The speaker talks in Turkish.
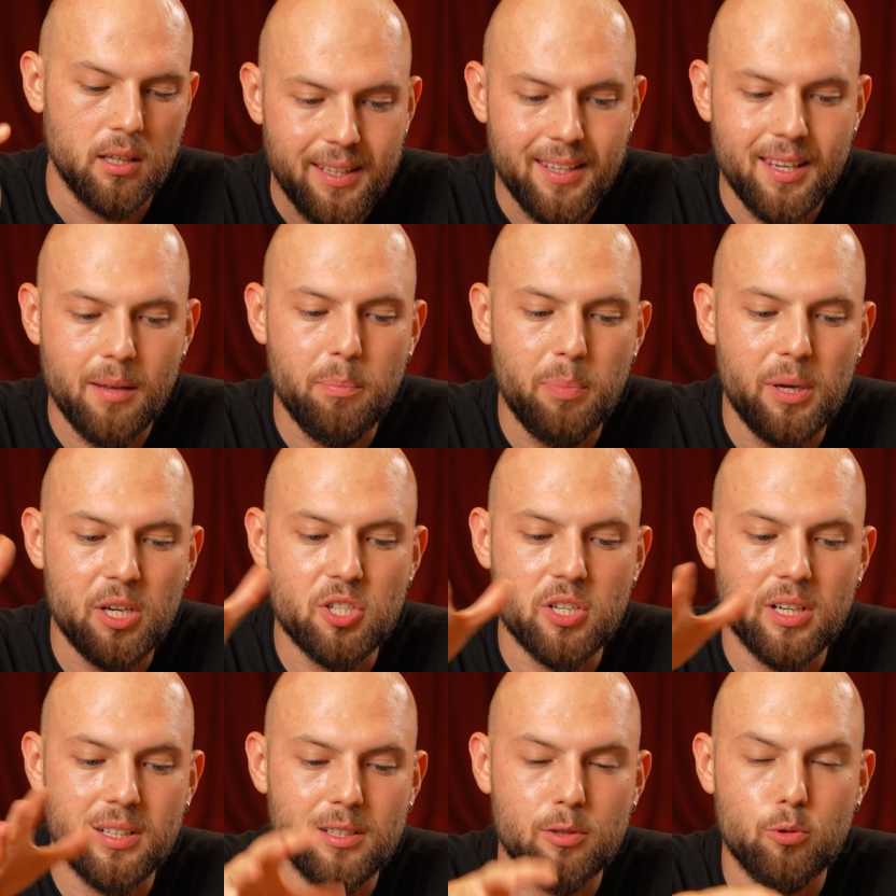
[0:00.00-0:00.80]
Yine
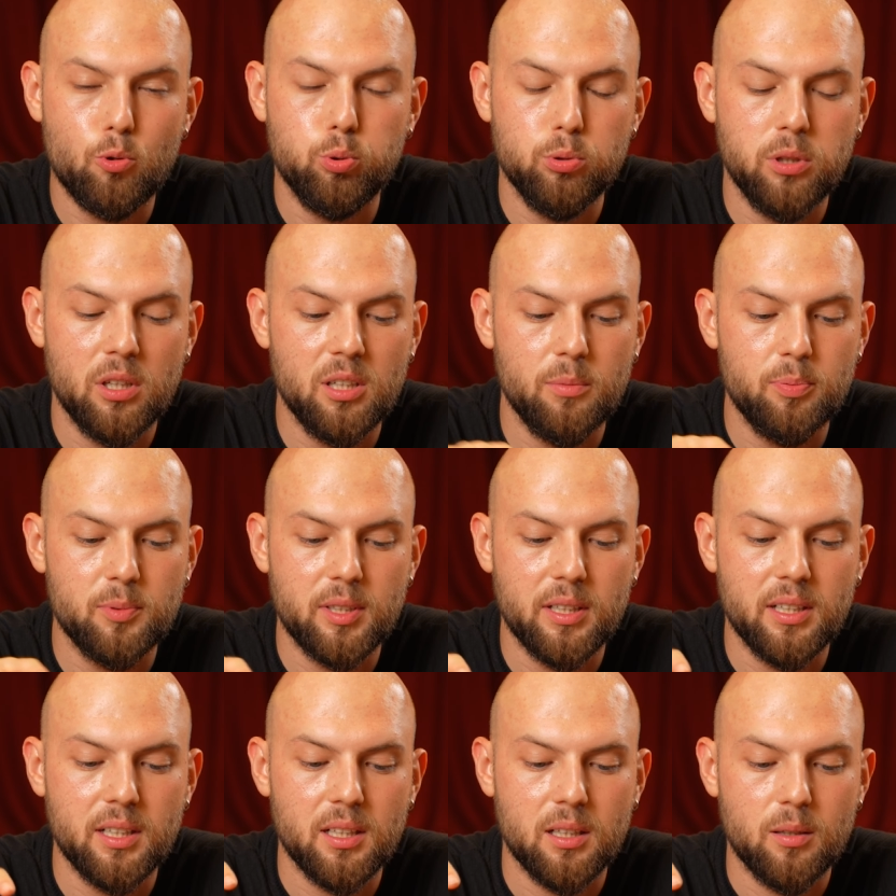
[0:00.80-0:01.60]
5 aydır
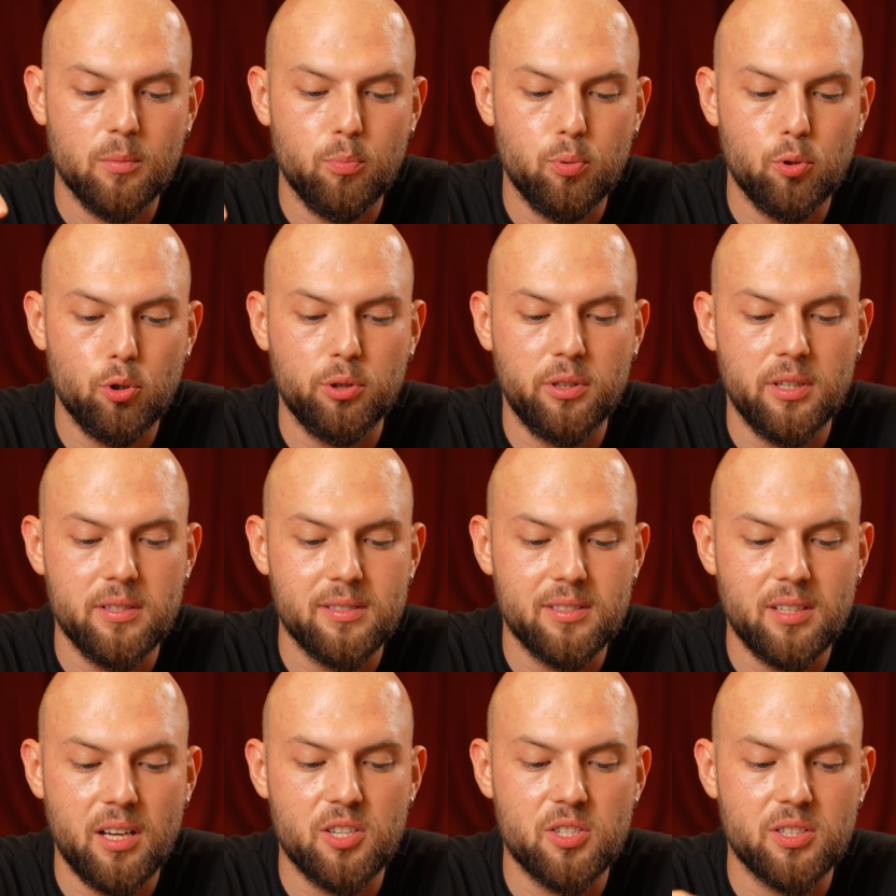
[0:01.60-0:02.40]
kullanıp da
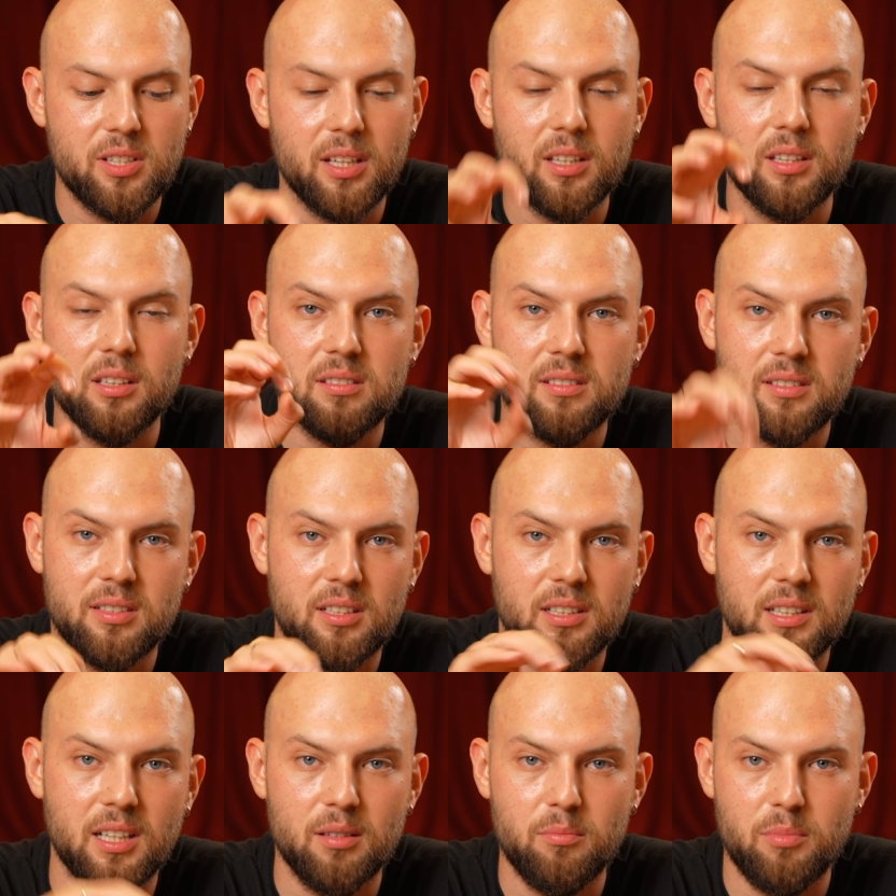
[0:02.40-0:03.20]
protez saçtan
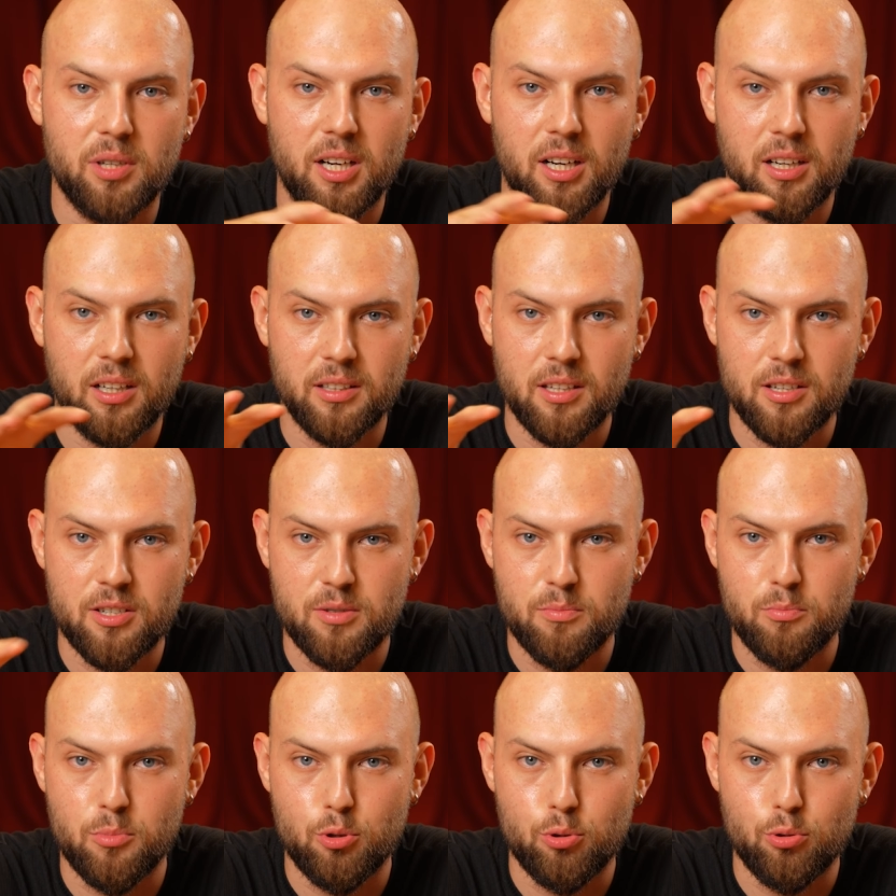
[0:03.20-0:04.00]
sıkılan bir
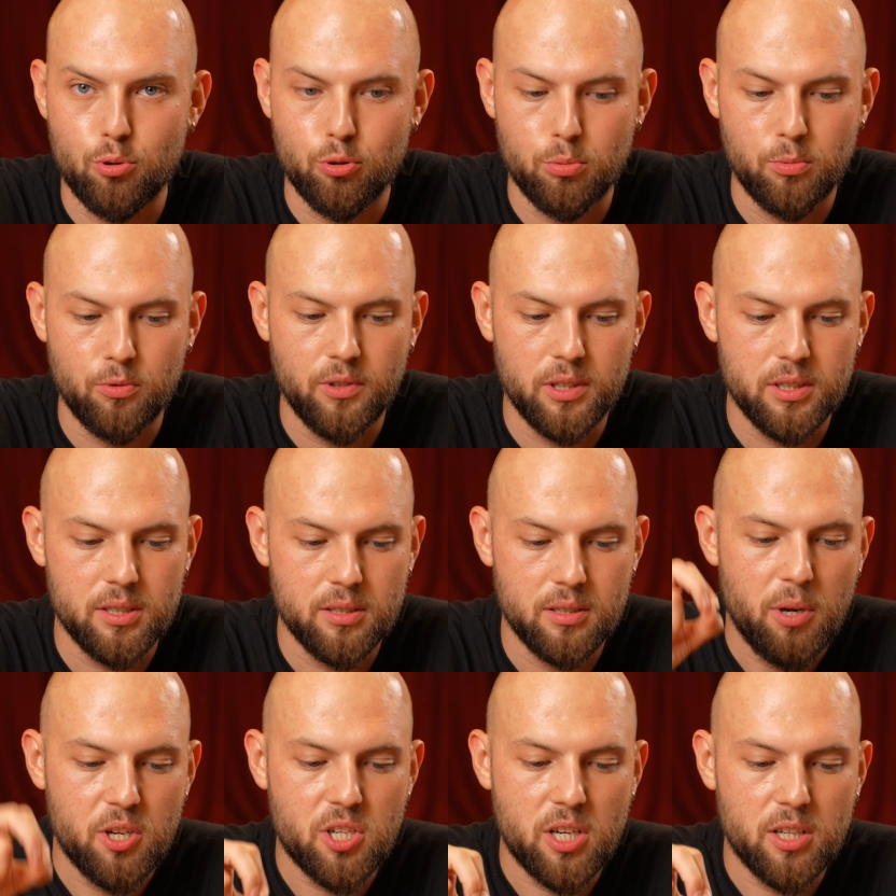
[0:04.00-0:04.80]
arkadaşım bir yorumu
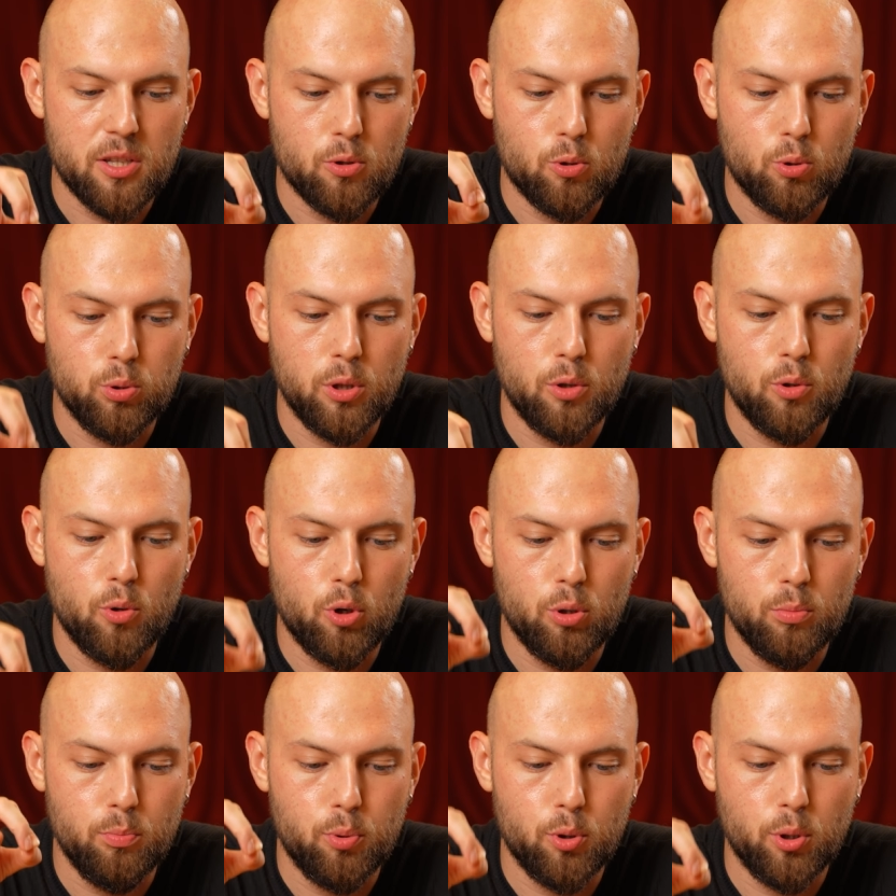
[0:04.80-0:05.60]
var. 5 aydır
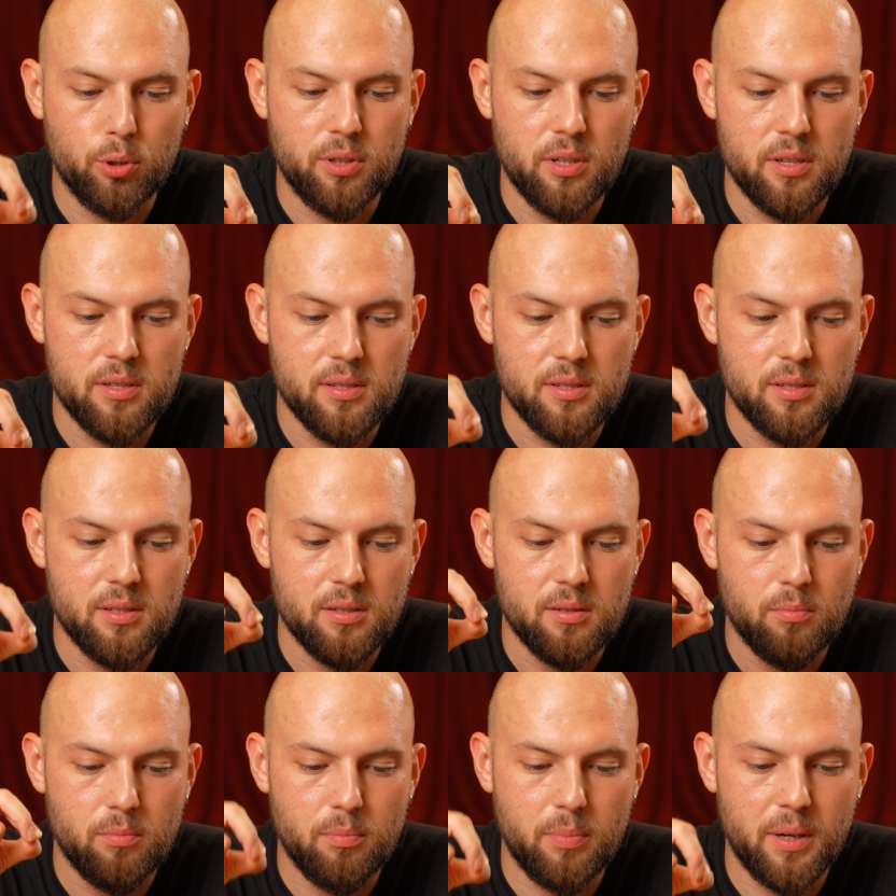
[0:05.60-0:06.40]
kullanıyorum
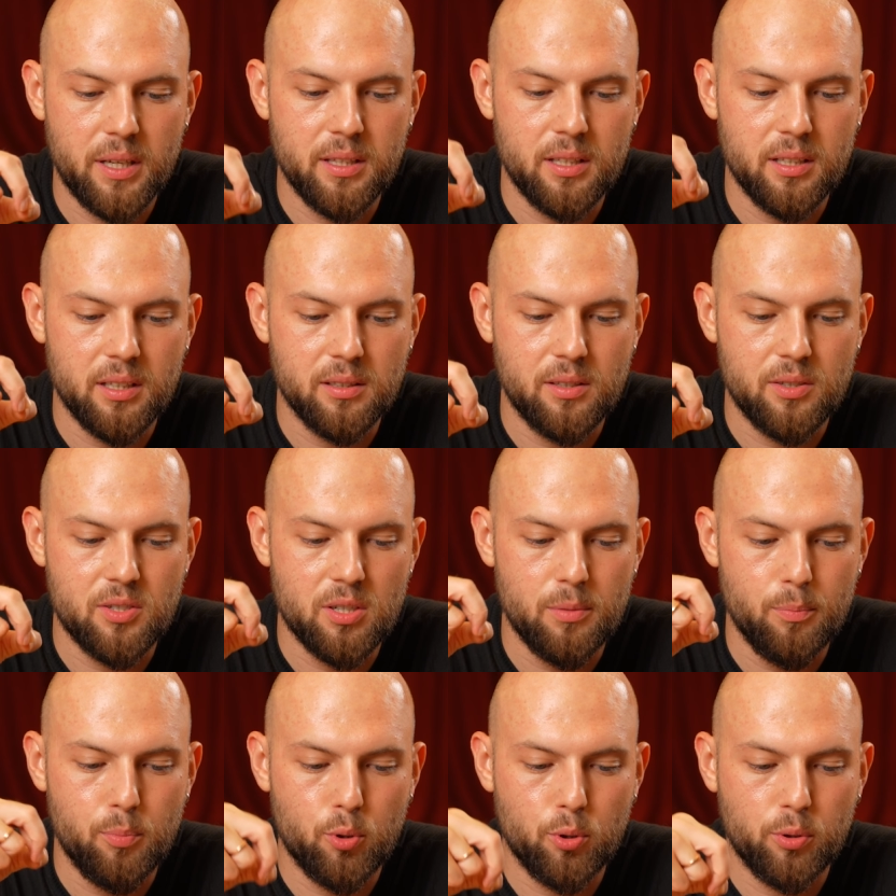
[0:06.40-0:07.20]
protez. Ben de
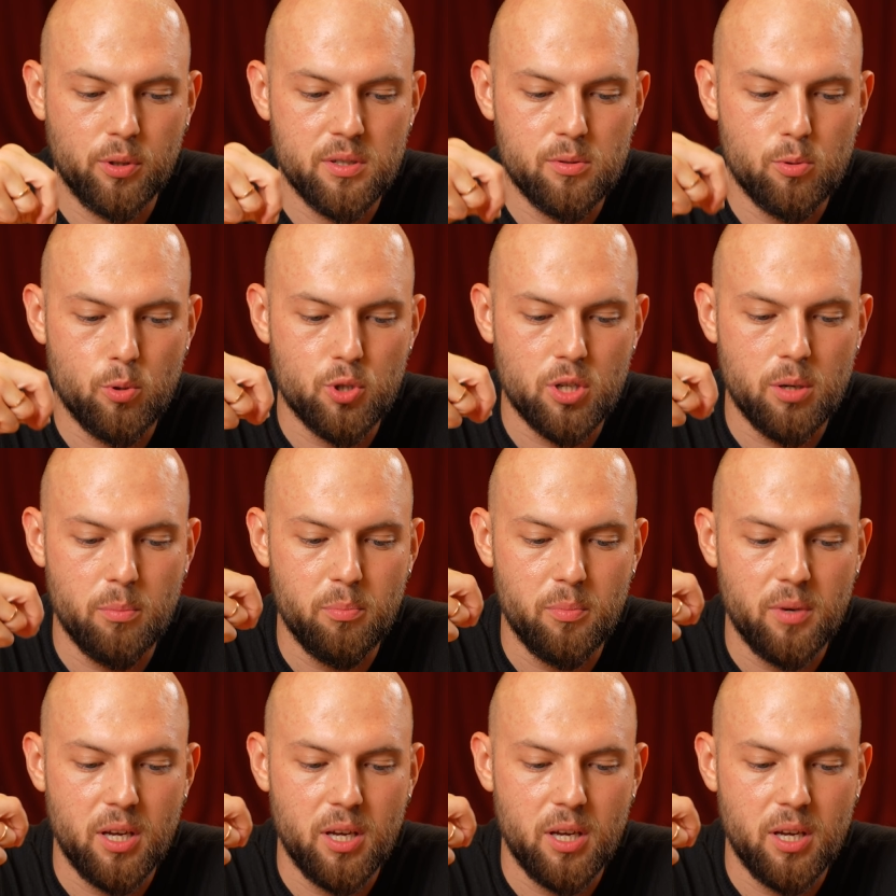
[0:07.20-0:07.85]
atacağım protezi hocam.